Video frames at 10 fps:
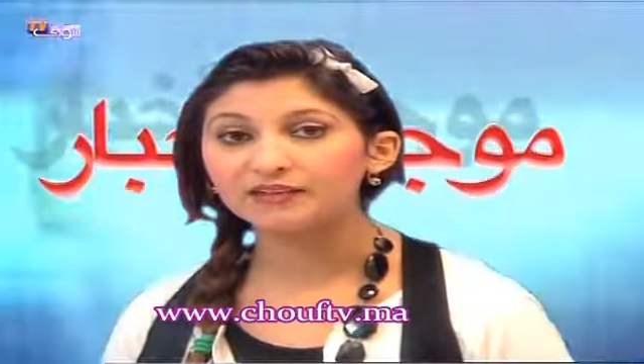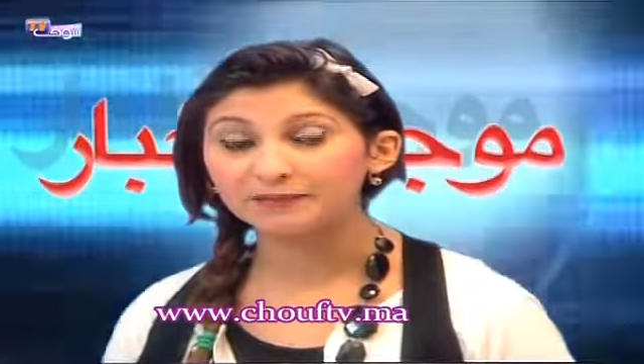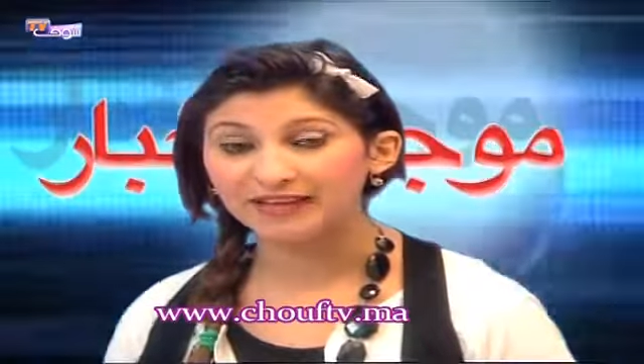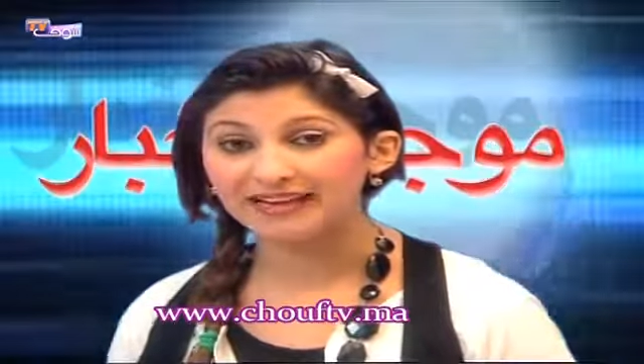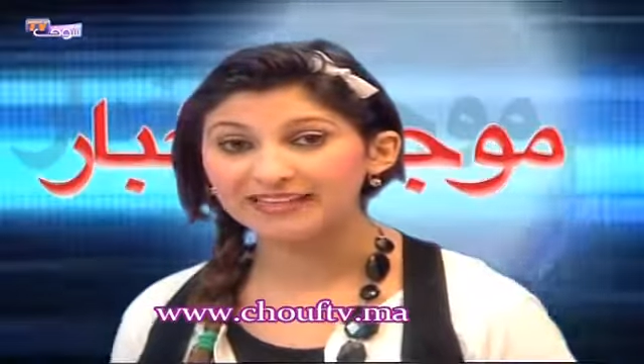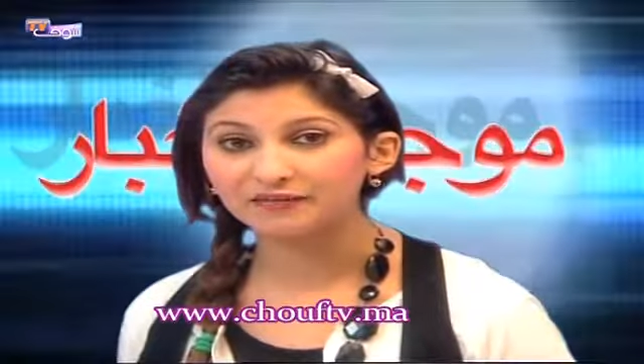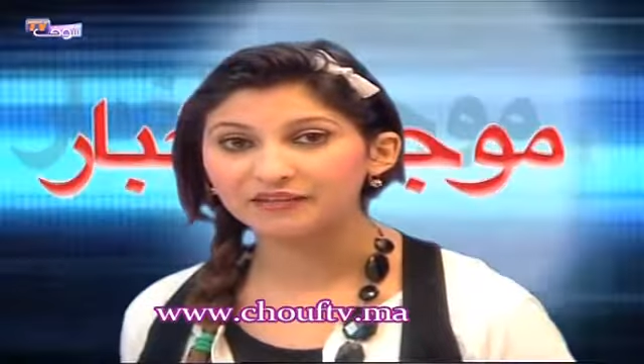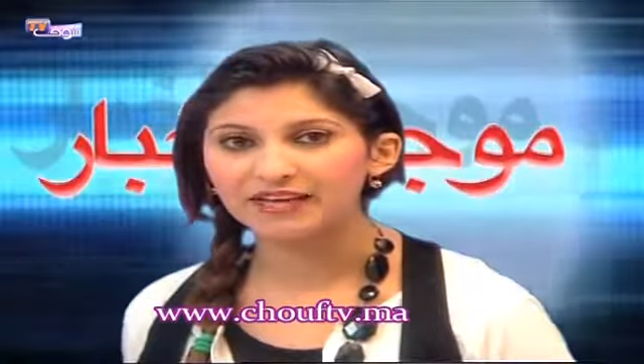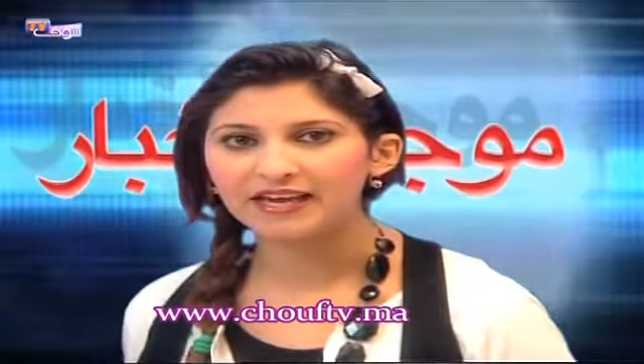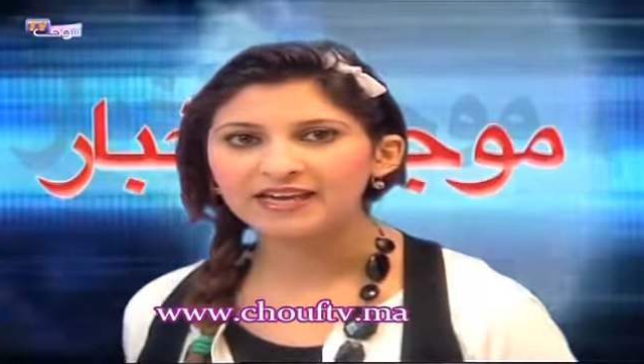بحليف
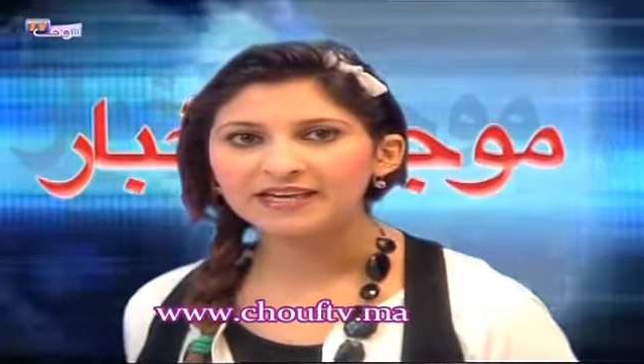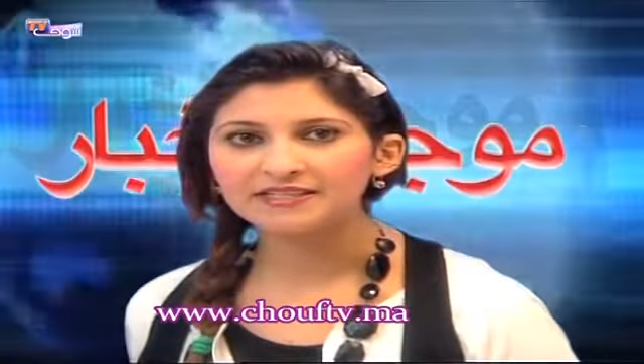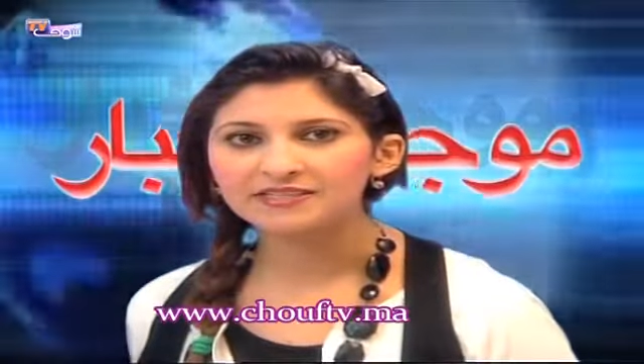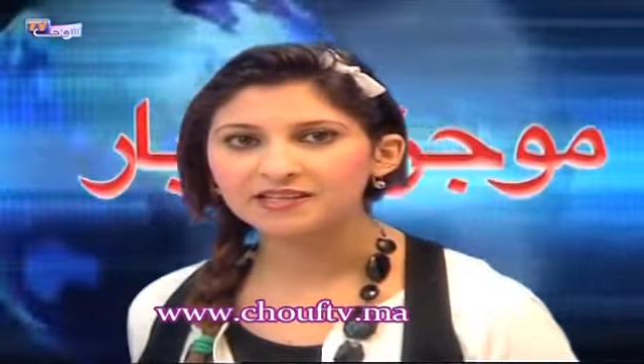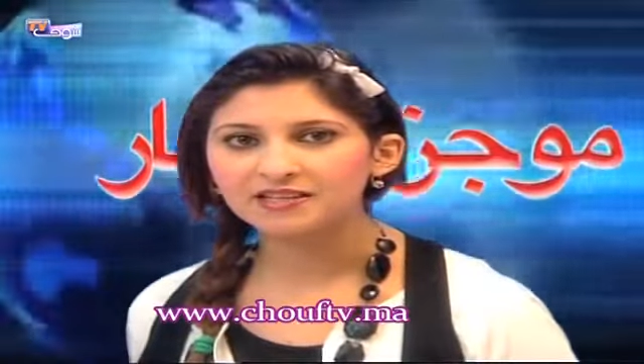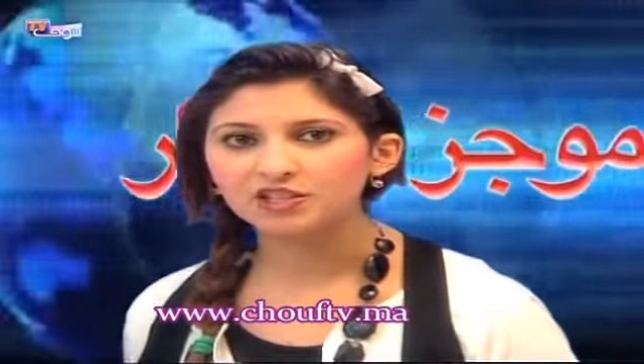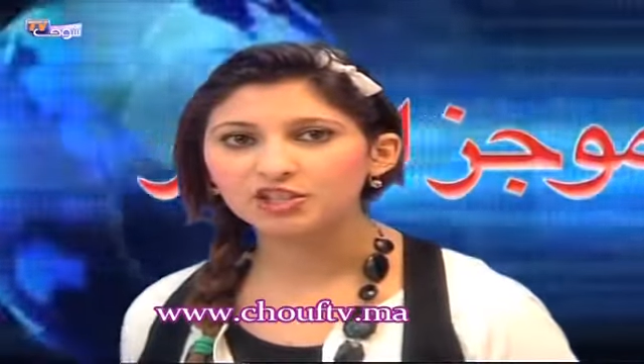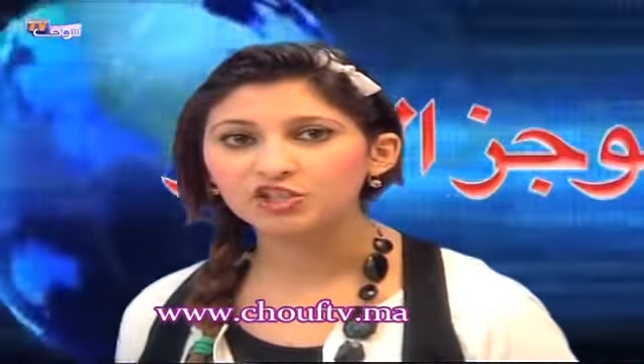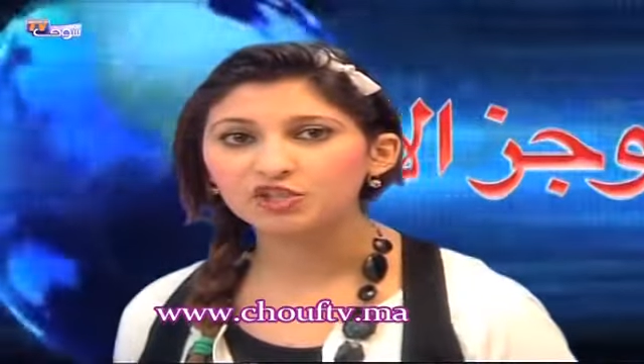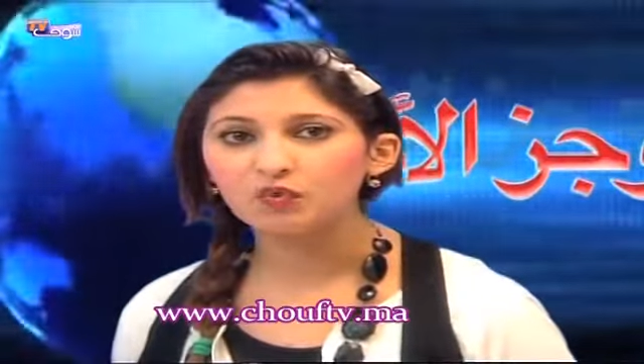
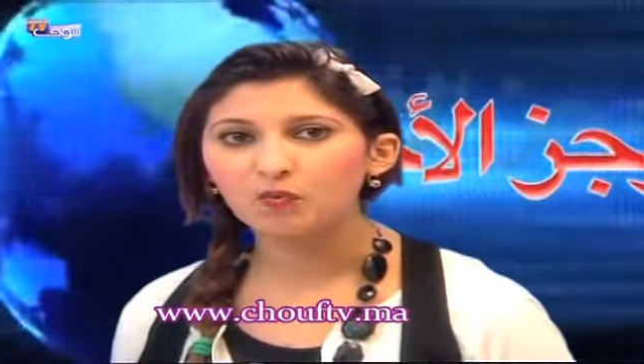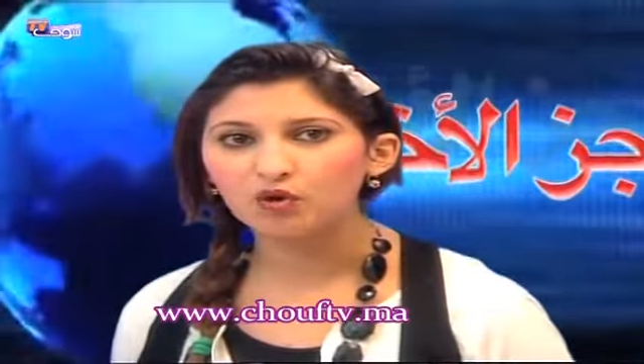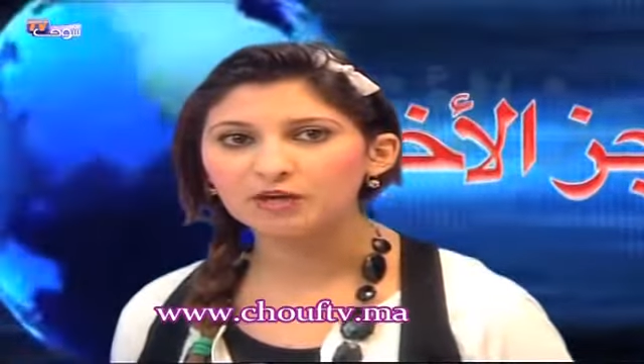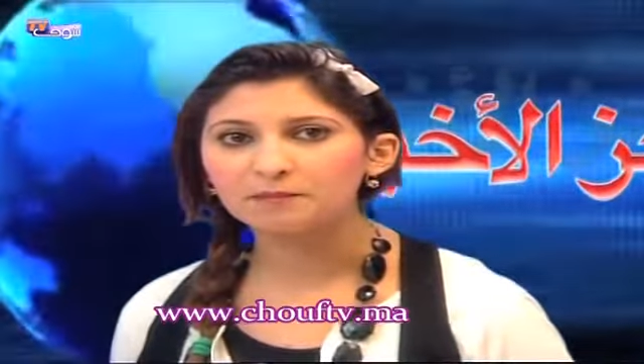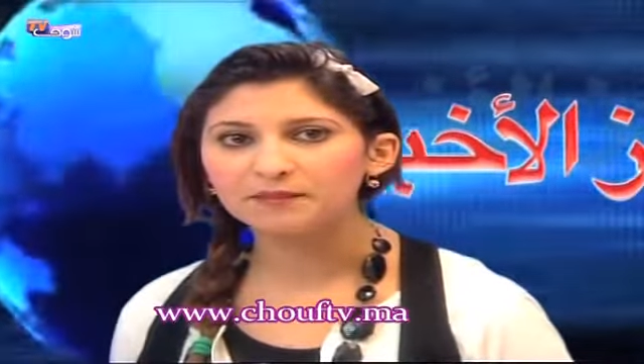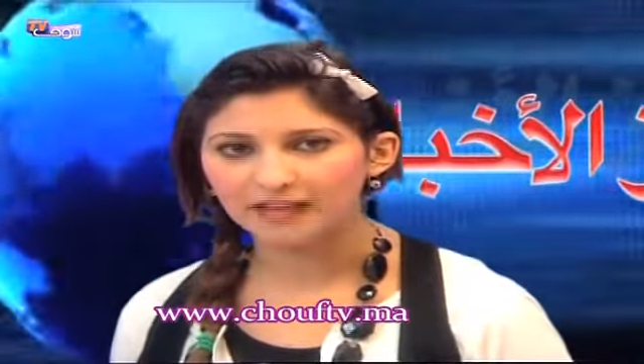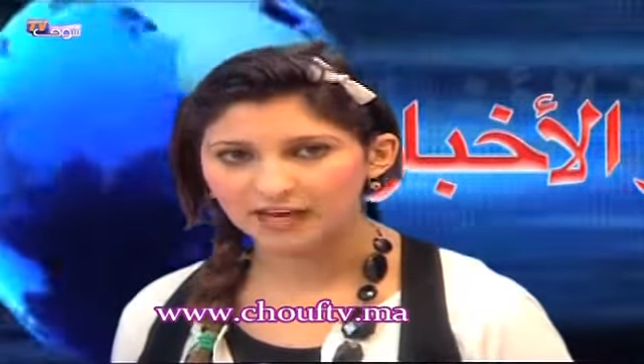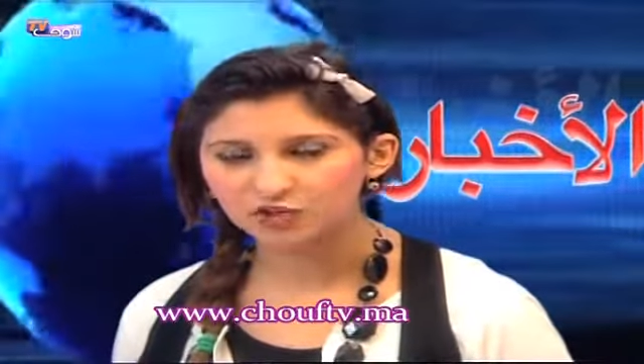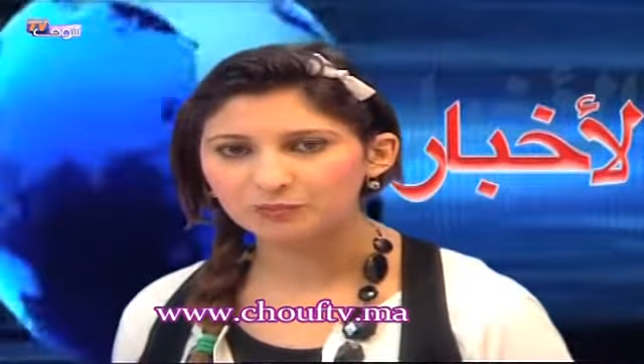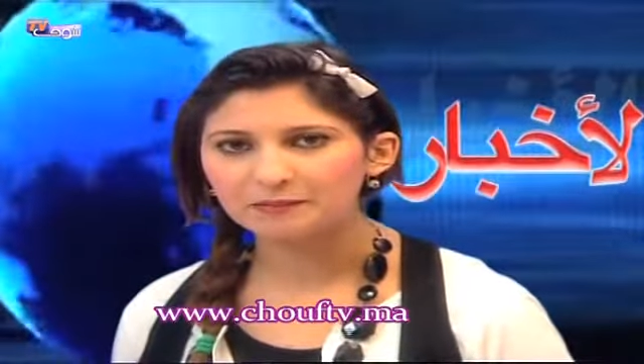استراتيجي ومهم من
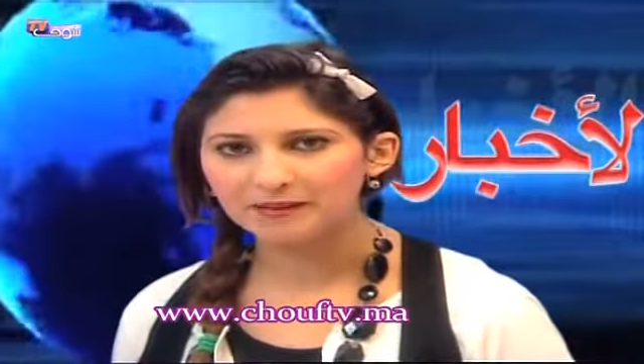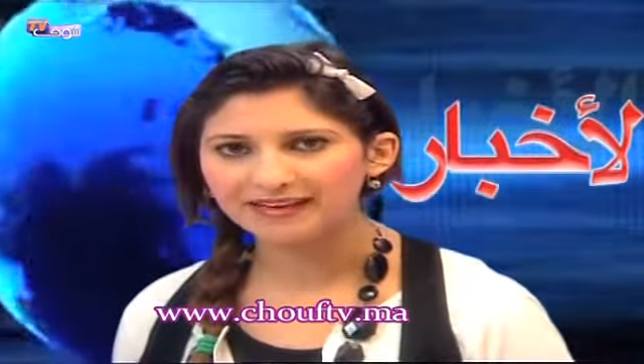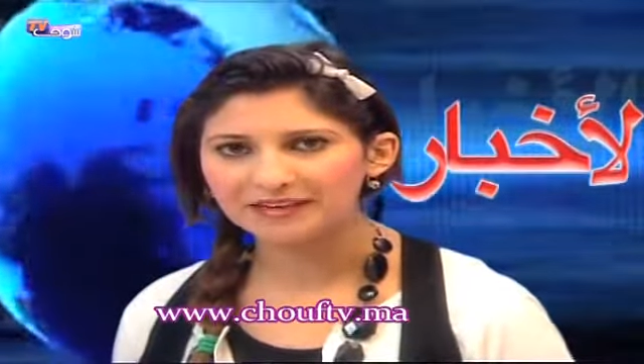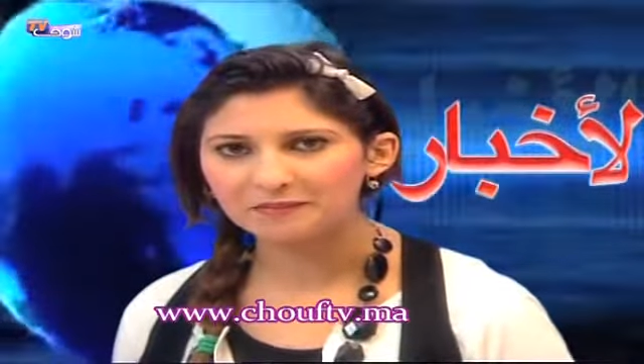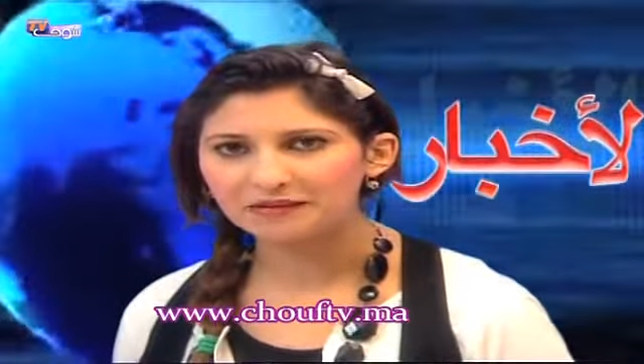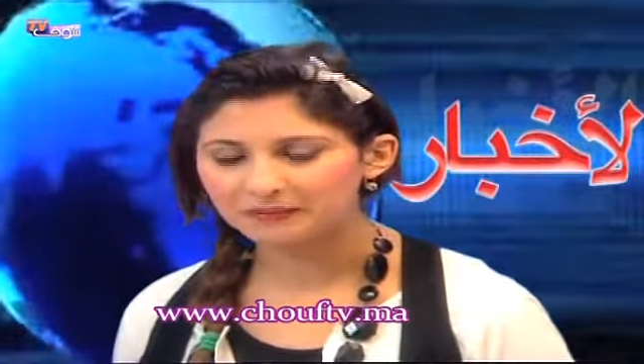حجم المغرب